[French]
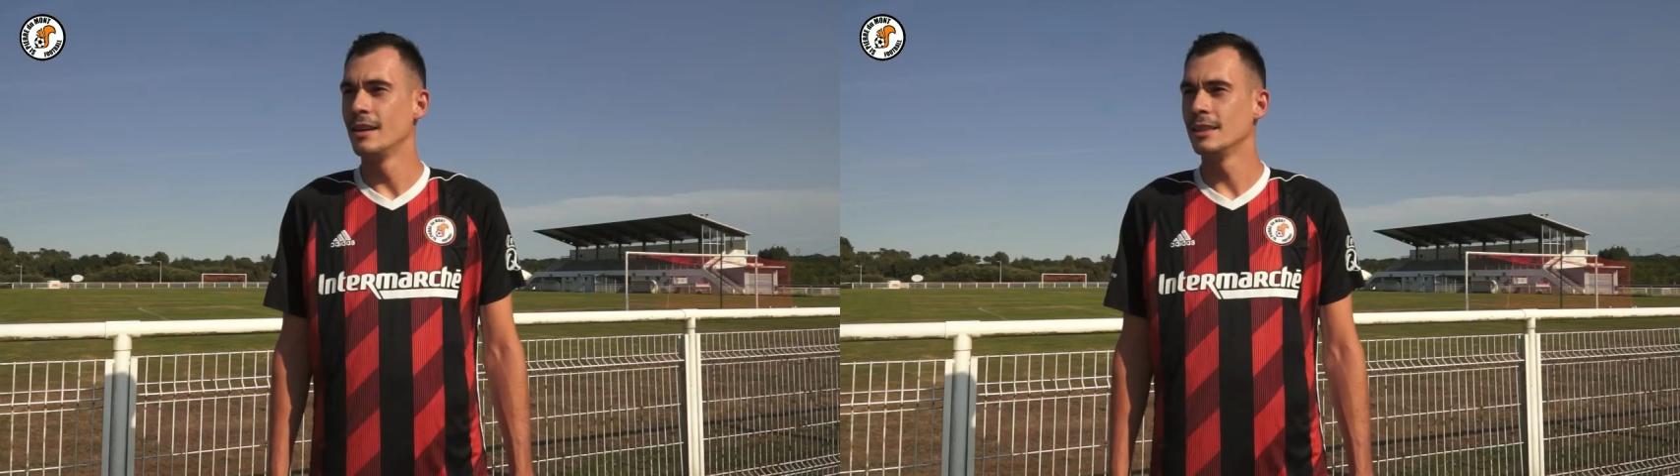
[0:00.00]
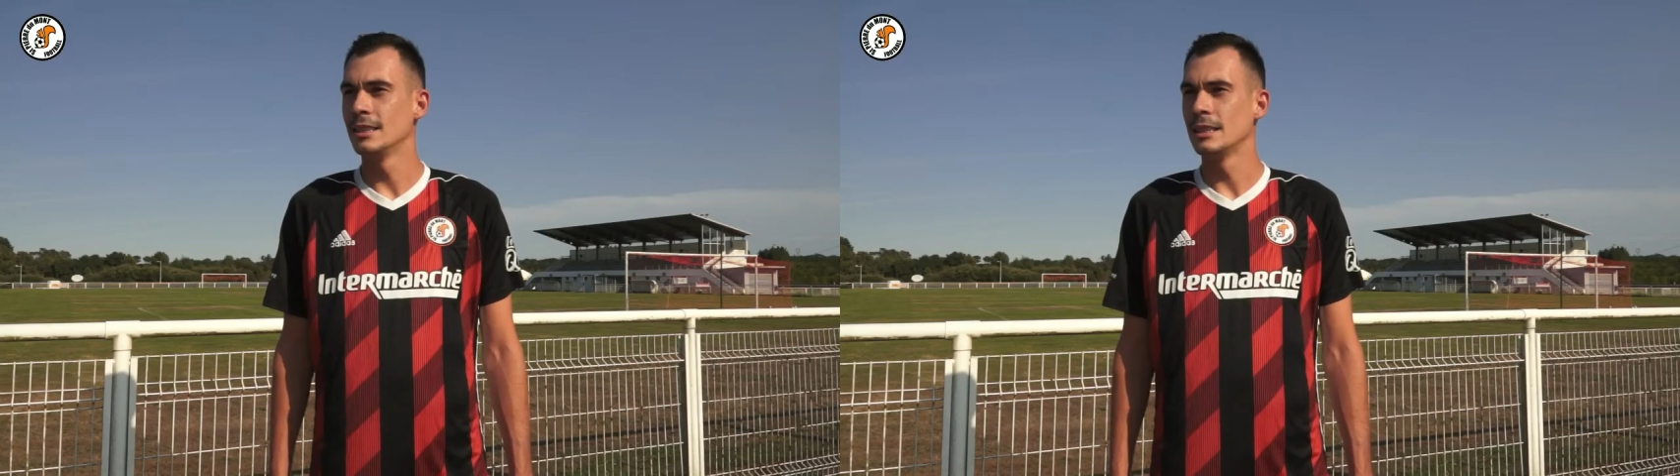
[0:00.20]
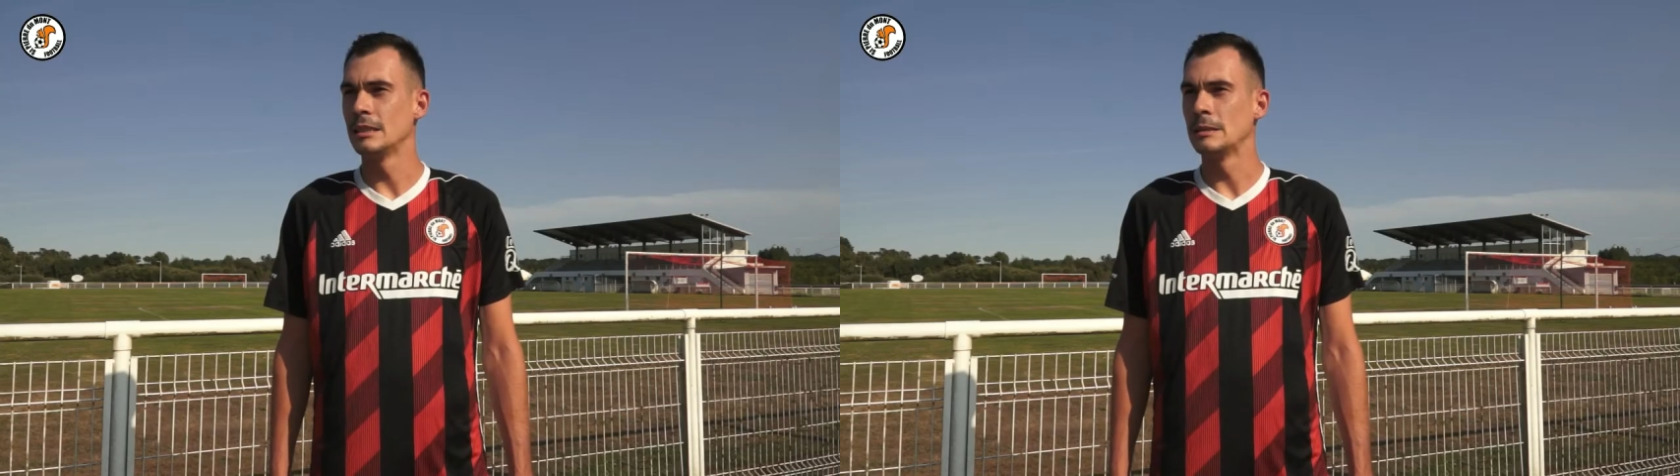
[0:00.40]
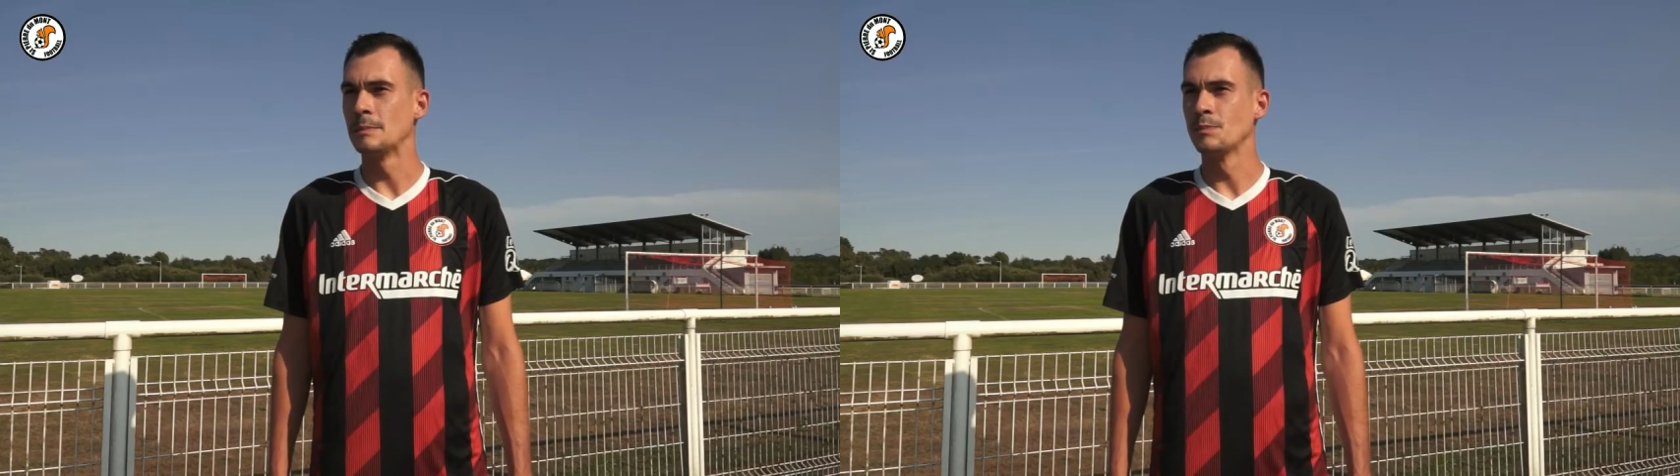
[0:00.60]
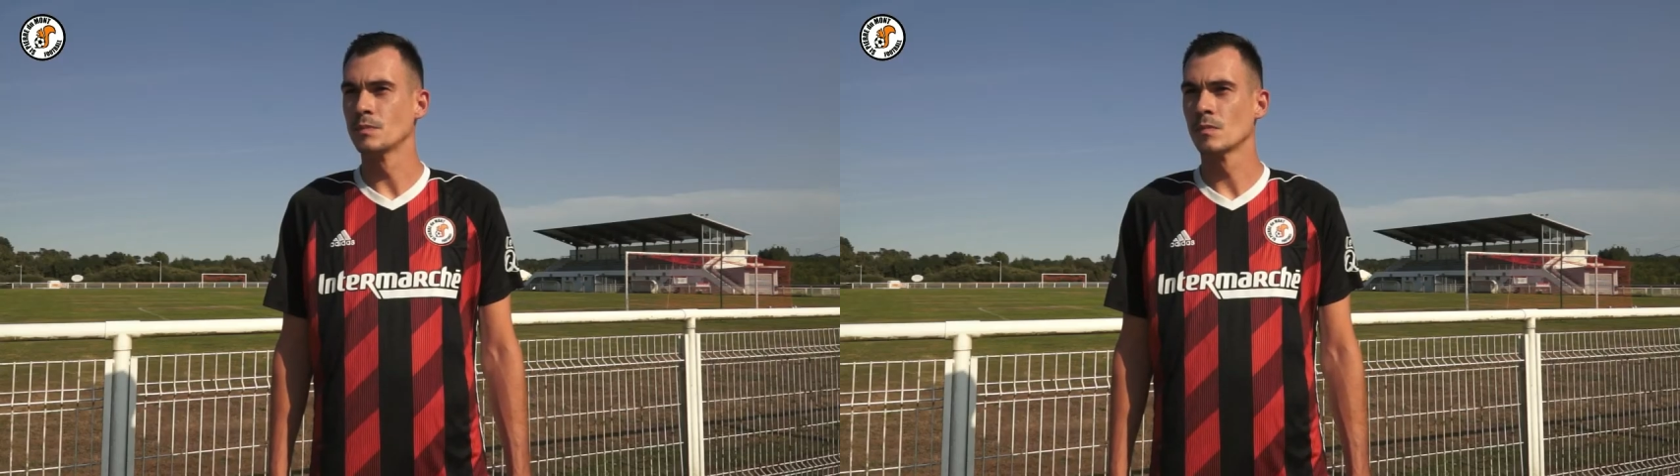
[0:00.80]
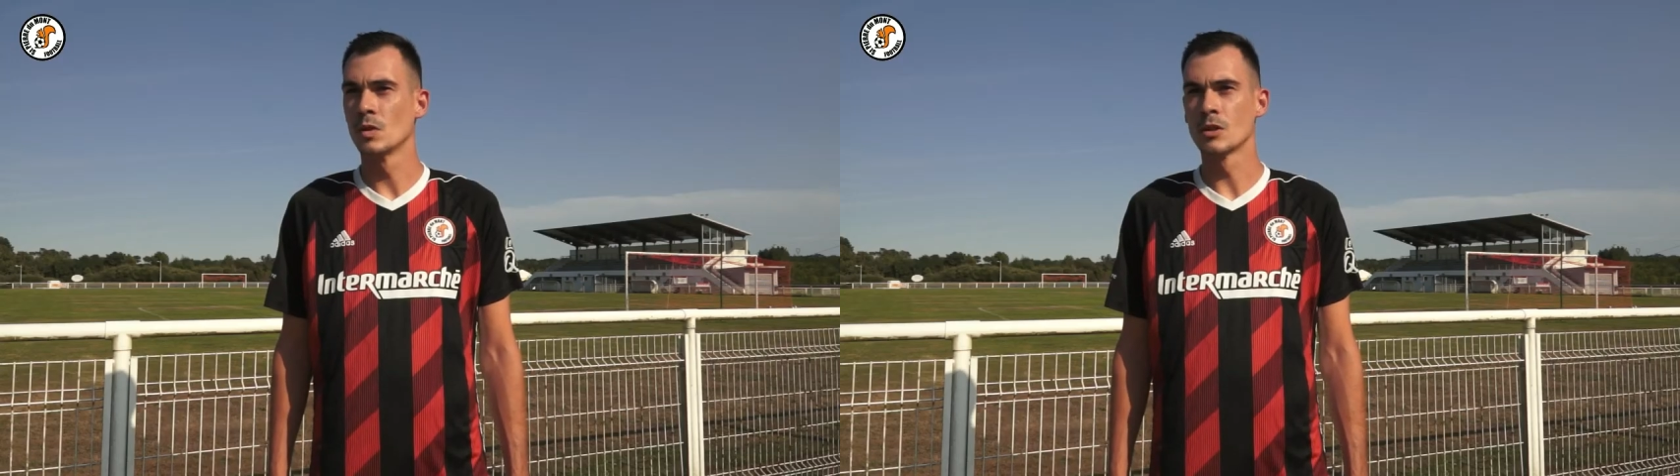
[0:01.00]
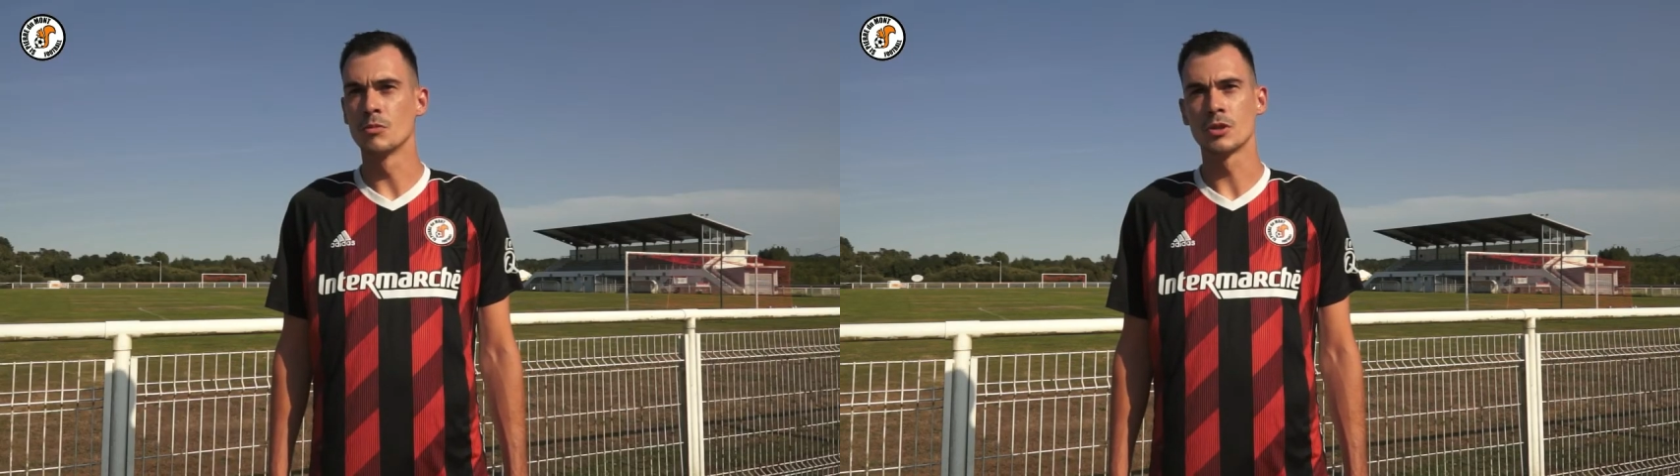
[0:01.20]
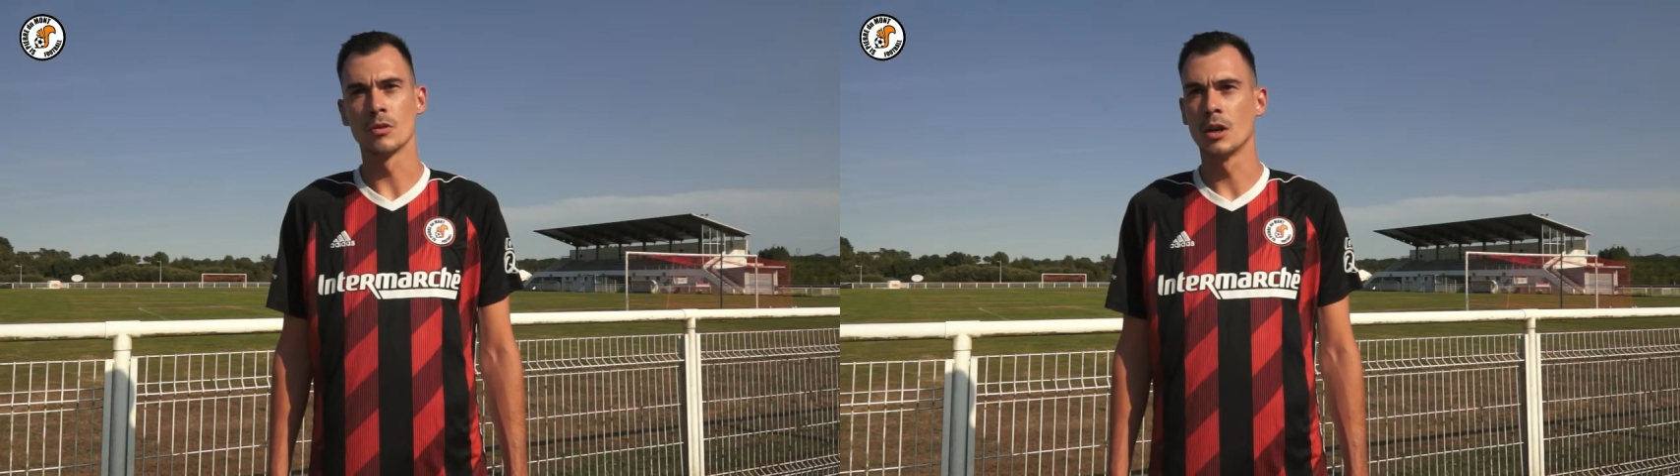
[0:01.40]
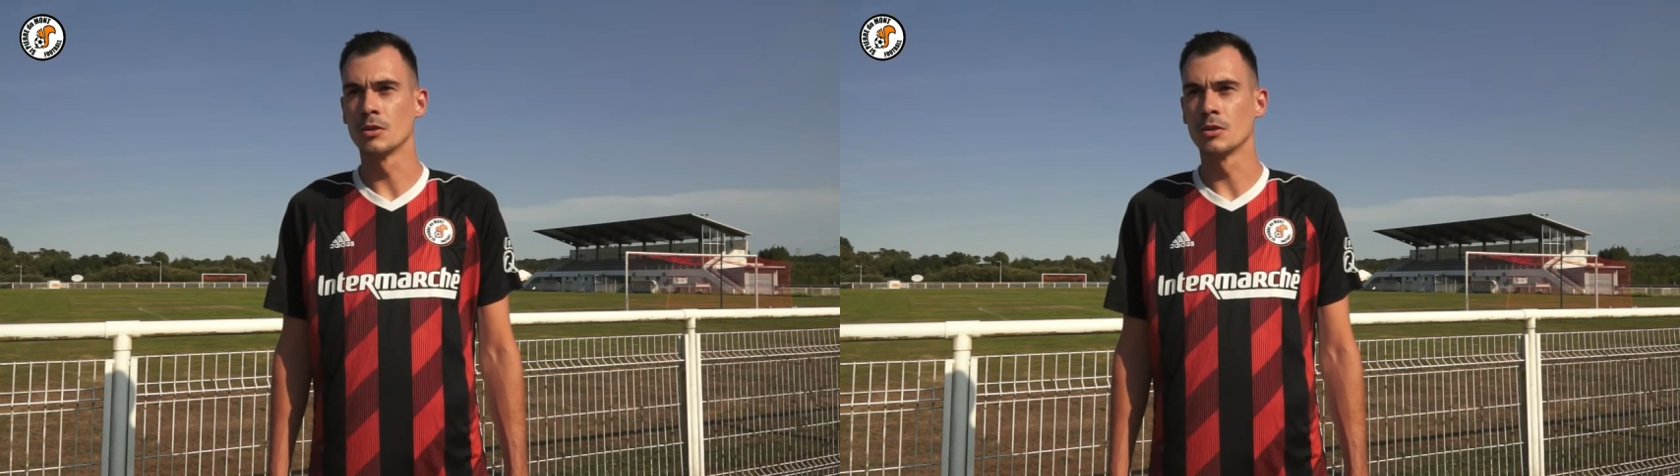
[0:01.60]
Euh, mes ambitions, bah,